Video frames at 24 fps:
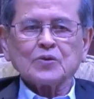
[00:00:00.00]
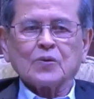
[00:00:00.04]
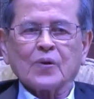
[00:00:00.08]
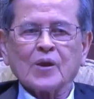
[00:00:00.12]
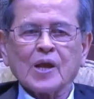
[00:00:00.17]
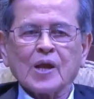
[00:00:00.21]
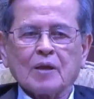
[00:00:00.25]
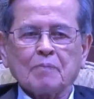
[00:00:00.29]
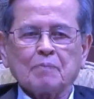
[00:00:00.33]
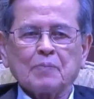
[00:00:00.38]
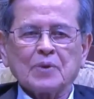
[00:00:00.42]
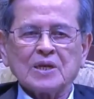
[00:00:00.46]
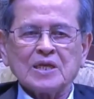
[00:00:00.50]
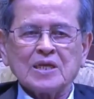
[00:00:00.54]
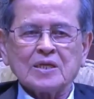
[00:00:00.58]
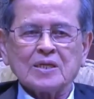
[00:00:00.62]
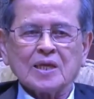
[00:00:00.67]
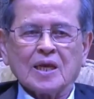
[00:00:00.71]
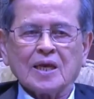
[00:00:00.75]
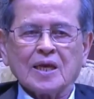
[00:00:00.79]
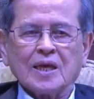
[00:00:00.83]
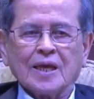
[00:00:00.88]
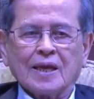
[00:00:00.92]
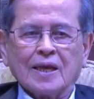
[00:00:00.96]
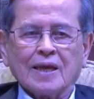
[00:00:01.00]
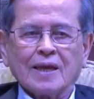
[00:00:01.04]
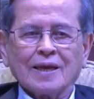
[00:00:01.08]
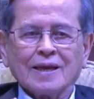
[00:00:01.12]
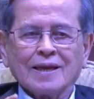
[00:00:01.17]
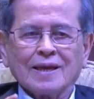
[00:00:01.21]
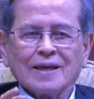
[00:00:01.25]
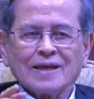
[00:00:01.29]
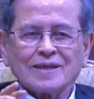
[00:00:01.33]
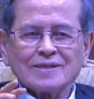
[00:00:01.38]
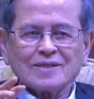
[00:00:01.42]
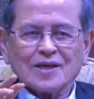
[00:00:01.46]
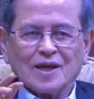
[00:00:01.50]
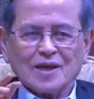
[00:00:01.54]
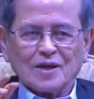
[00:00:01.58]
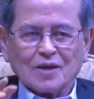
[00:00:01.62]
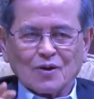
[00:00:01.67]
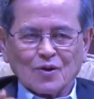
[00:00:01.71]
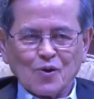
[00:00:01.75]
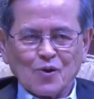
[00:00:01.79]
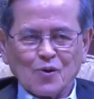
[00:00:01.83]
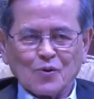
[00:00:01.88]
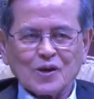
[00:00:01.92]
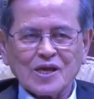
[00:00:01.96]
ในพื้นที่เช่นโร
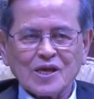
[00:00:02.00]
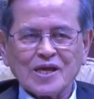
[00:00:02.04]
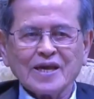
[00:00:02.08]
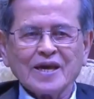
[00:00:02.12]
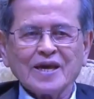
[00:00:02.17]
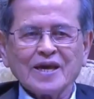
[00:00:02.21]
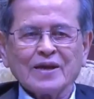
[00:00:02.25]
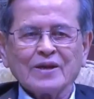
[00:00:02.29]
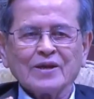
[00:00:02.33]
งเรียน